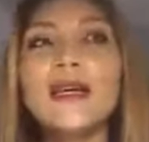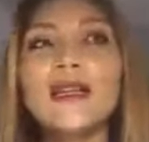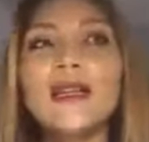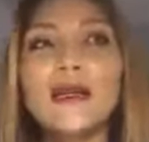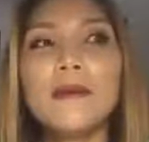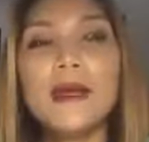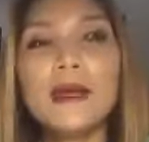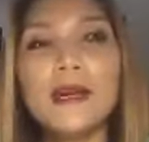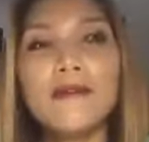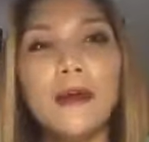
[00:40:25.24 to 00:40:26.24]
Thì
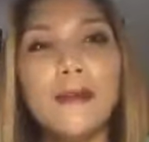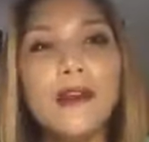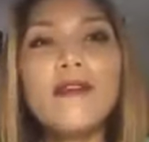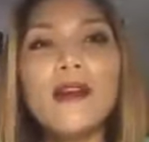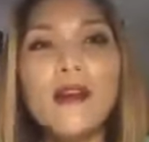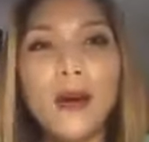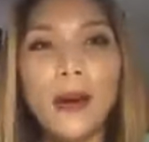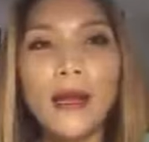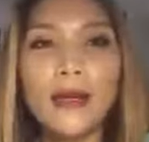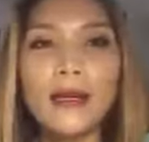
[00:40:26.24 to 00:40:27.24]
mình cần phải biết phân
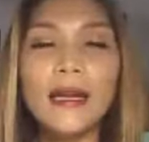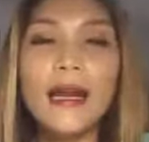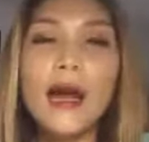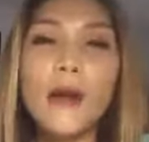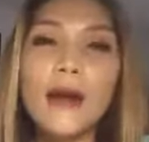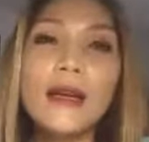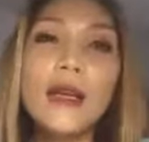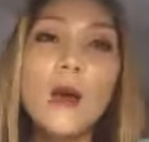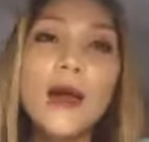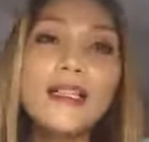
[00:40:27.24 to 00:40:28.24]
loại cái nào là cái
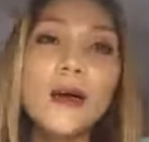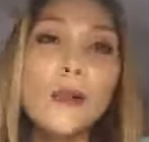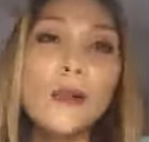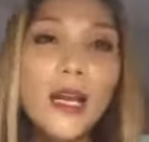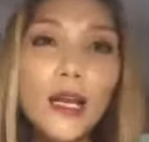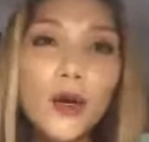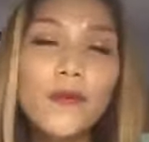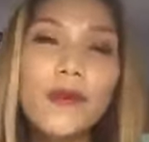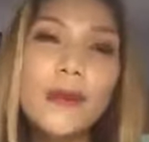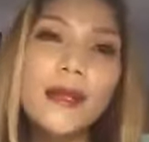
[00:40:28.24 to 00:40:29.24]
quan trọng nhất
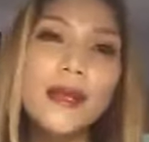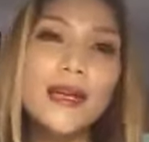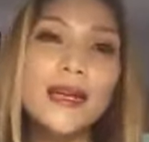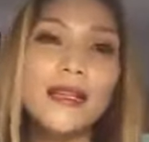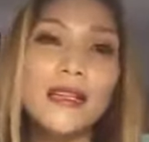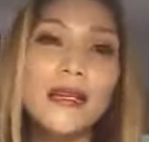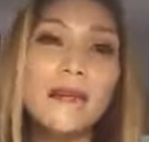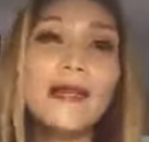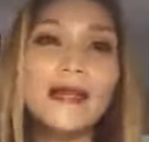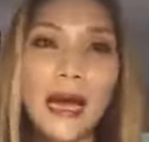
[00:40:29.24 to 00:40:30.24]
đối với mình ở tại thời
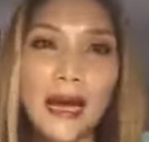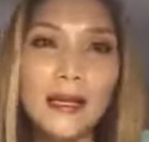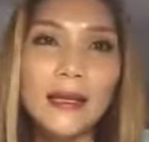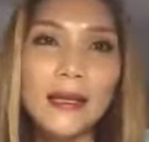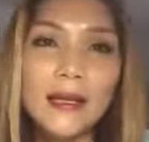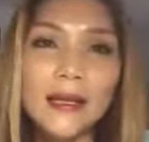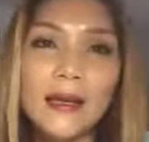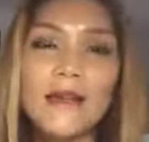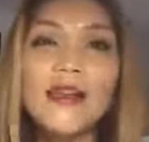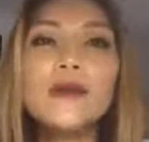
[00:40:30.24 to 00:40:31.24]
điểm hiện tại
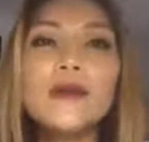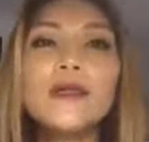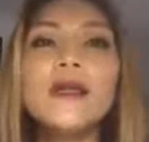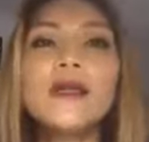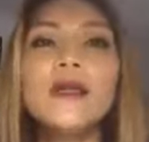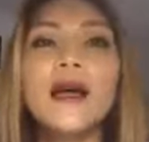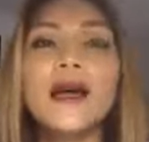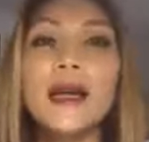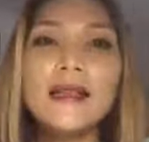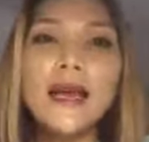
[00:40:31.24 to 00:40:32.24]
ví dụ như
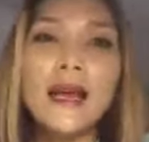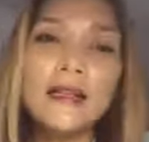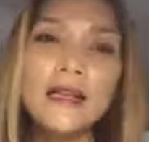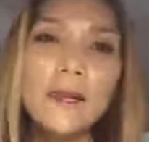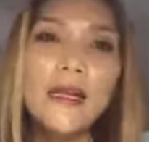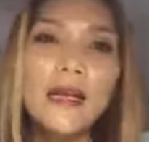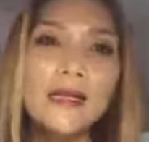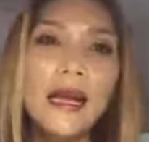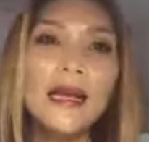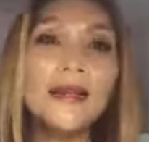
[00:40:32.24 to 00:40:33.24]
ngay tại thời điểm hiện
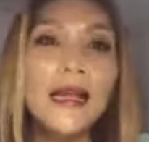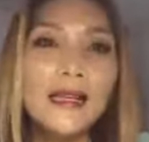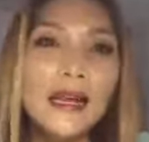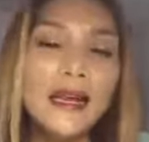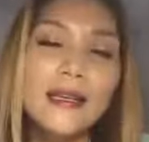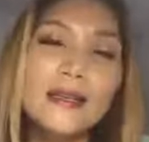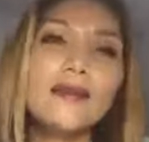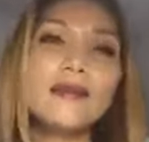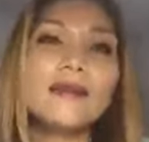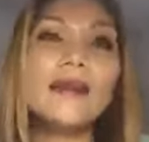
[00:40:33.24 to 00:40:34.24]
tại tài chính
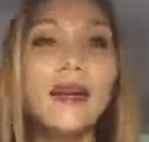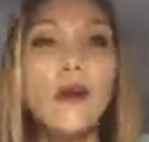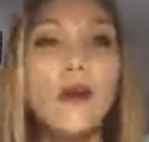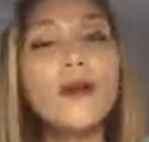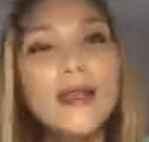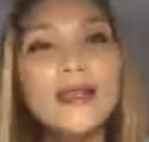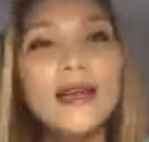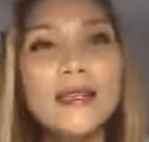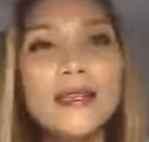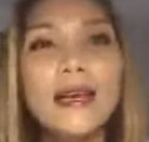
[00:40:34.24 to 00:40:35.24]
tài ổn định
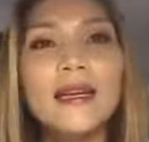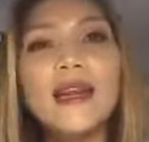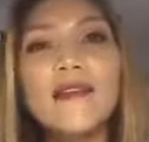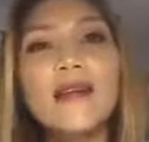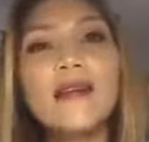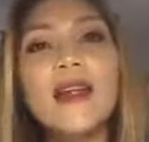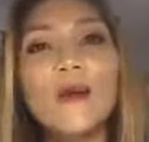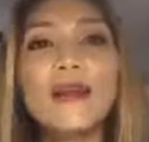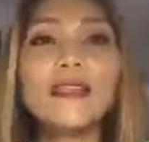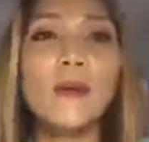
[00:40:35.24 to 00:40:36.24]
tài chính là vấn đề
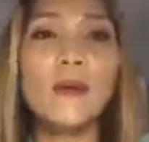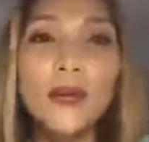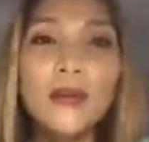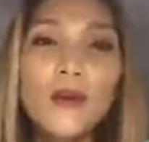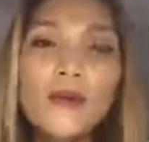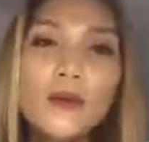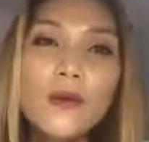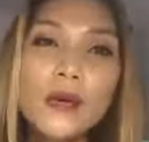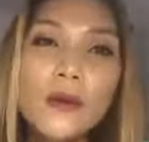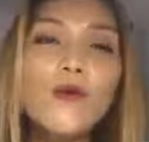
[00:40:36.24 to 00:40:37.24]
quan trọng nhất đối với
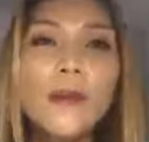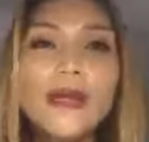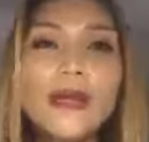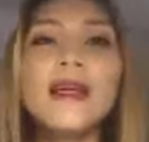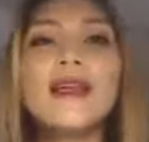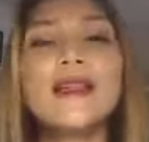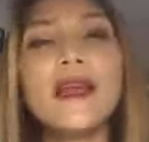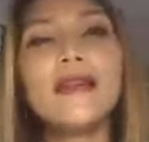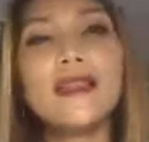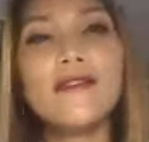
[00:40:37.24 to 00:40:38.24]
cuộc sống của mình thì
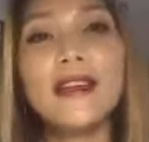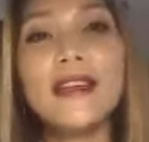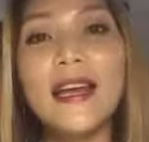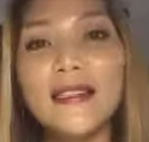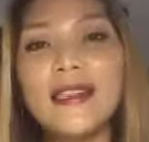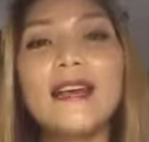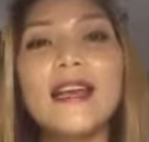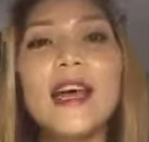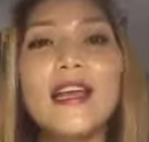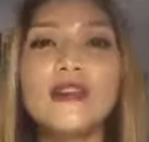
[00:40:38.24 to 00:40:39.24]
anh chị phải dành thời
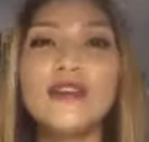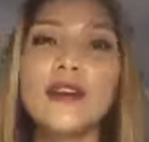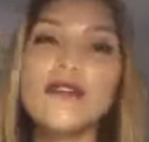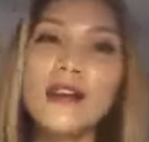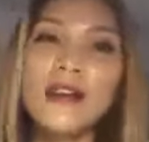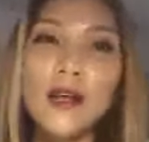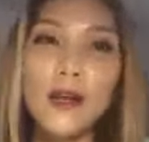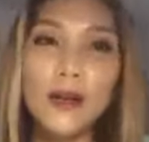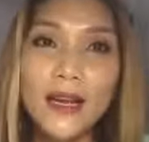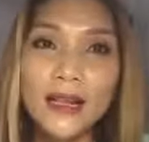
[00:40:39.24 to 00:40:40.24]
gian cho cái vấn đề
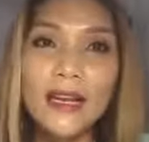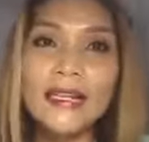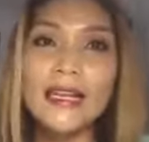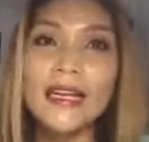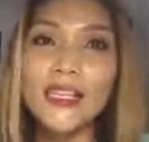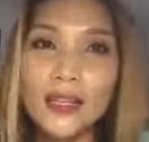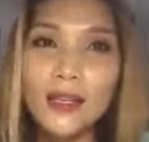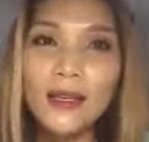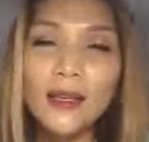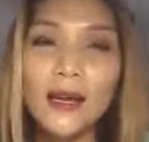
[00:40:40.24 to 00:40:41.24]
ổn định tài chính trước
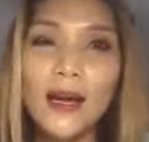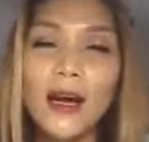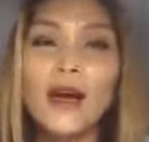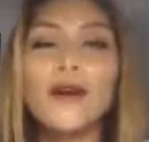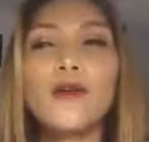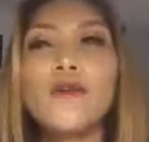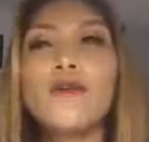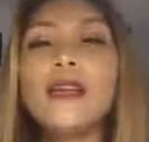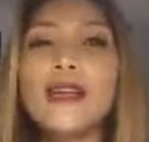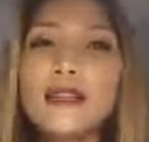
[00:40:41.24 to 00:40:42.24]
à, rồi
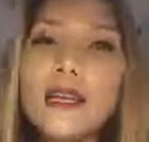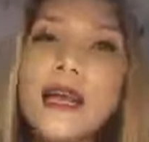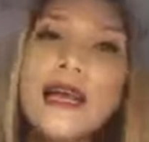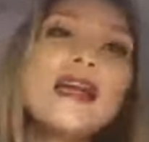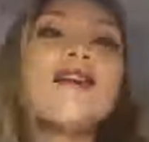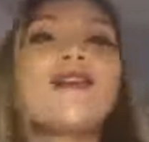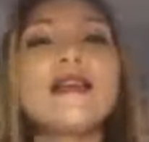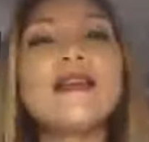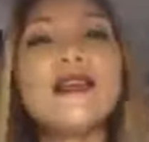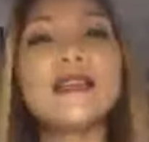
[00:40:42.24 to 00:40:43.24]
vấn đề thứ hai là
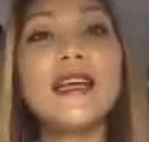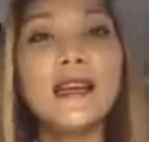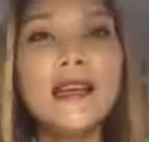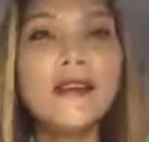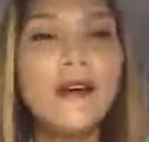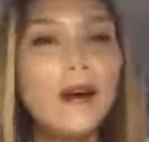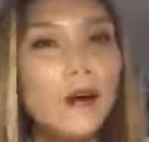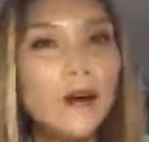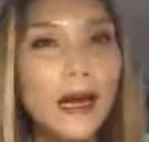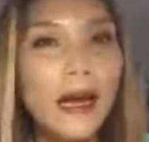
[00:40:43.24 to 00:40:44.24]
vấn đề gia đình và
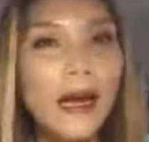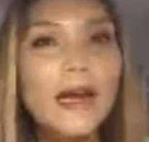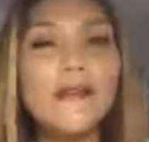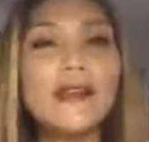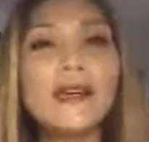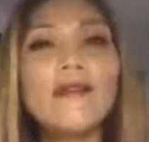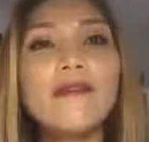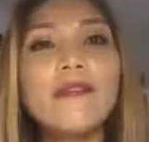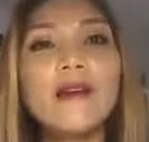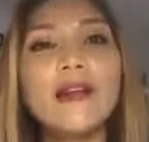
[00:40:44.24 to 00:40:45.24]
con cái là những cái
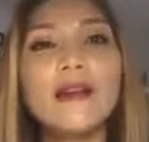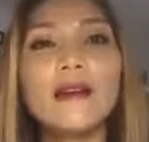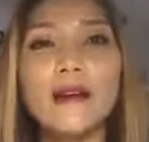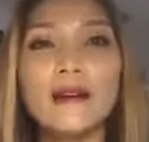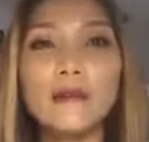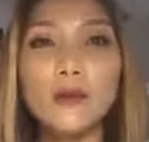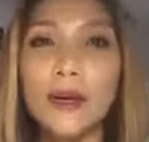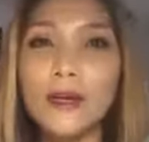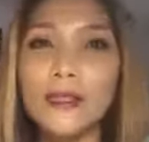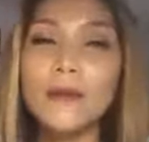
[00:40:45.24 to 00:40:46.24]
vấn đề à,
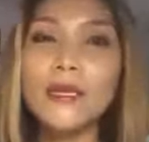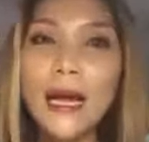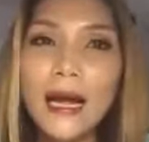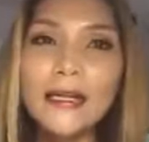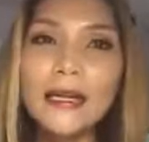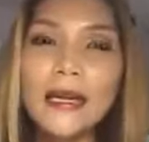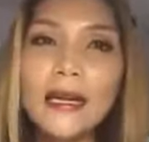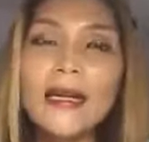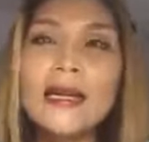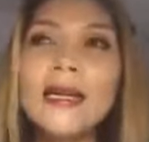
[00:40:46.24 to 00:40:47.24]
quan trọng thứ hai chẳng
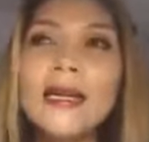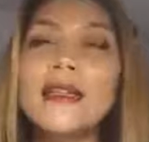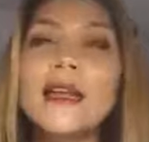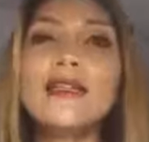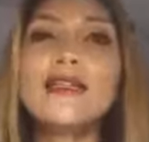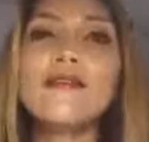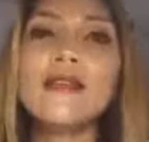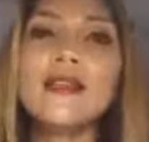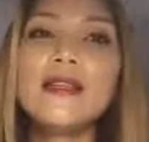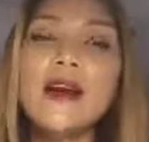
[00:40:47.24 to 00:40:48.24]
hạn thì anh chị
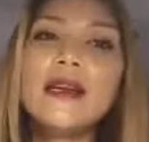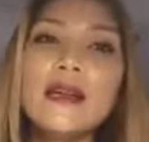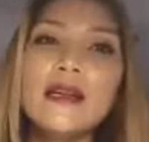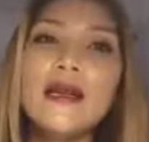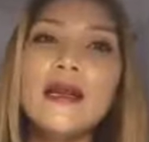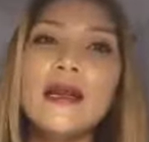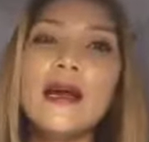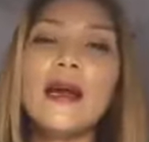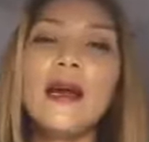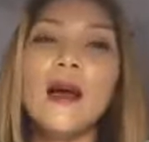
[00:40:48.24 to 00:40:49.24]
phải nhớ rằng đó
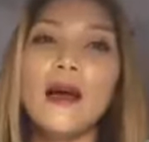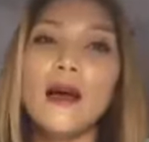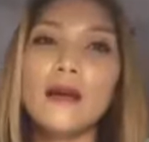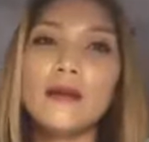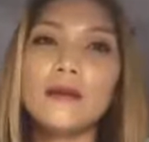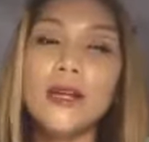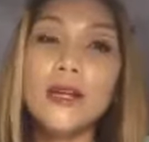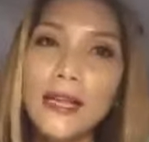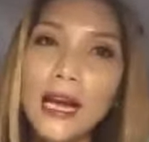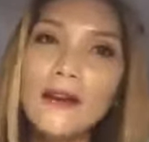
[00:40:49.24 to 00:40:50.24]
là à,
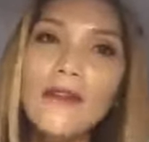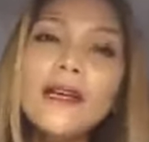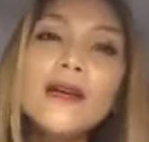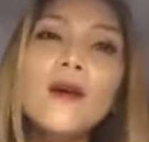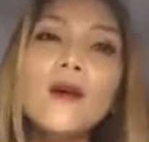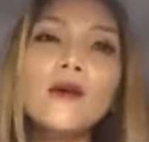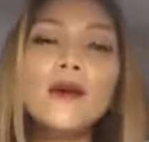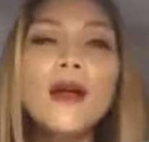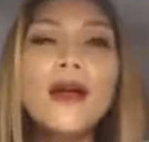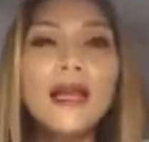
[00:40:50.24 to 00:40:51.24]
thời gian với các con nó
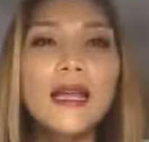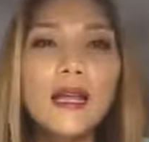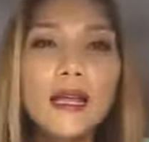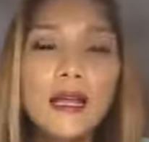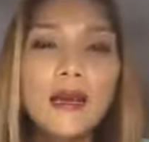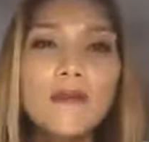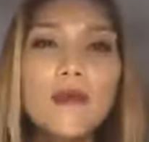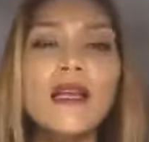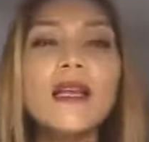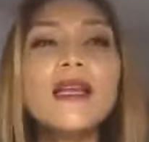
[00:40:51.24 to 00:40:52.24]
có hai ý nghĩa
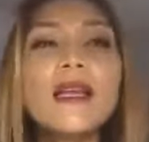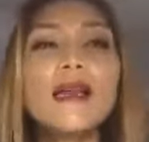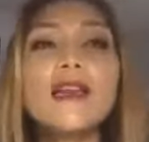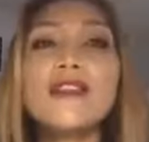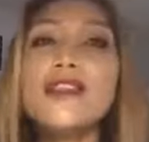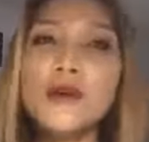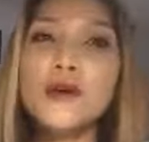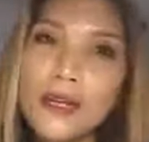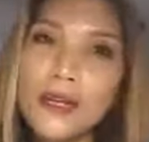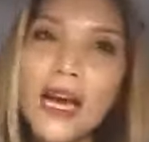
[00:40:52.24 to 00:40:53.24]
một ý nghĩa là nhiều
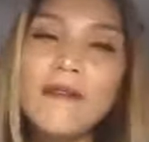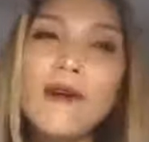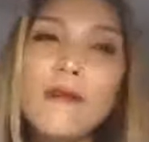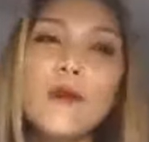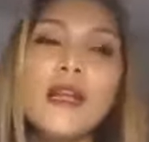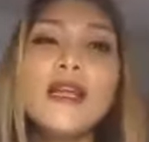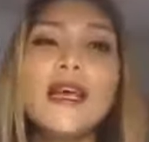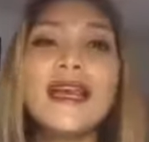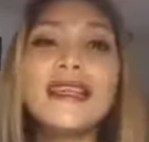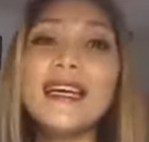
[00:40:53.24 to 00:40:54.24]
thời gian và một ý
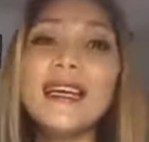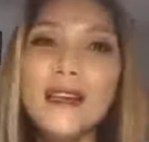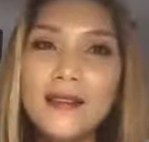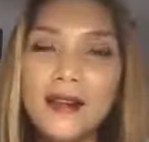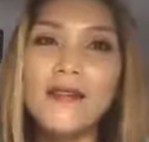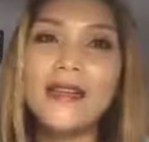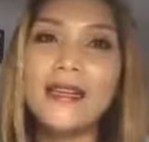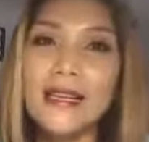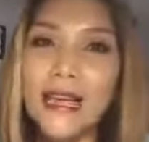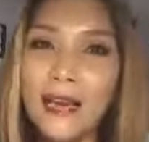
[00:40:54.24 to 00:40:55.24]
nghĩa là chất lượng về
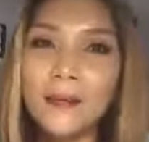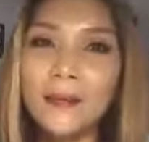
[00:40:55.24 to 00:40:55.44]
thời gian